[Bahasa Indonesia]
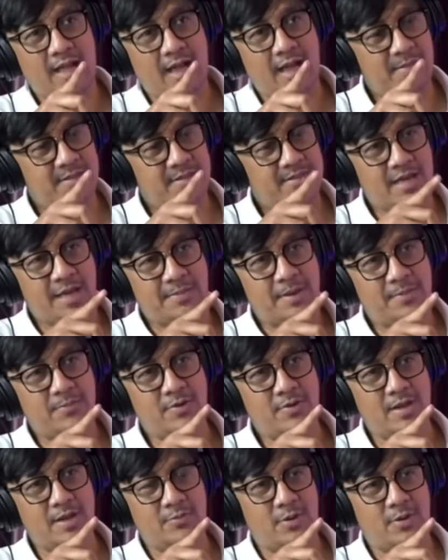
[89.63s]
sama siapapun
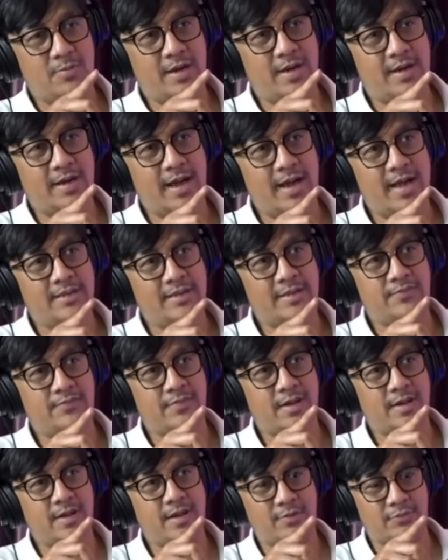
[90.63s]
lah, sama hmm. kreatif
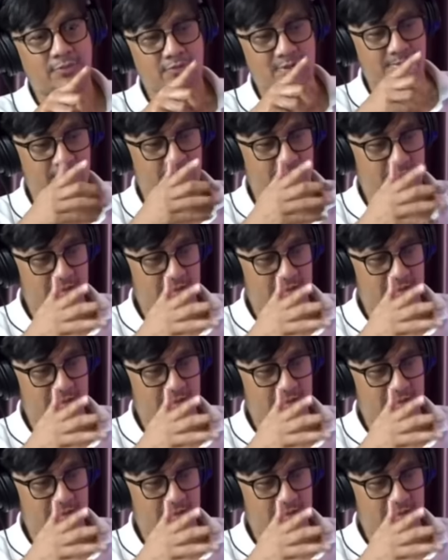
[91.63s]
kayak atau sama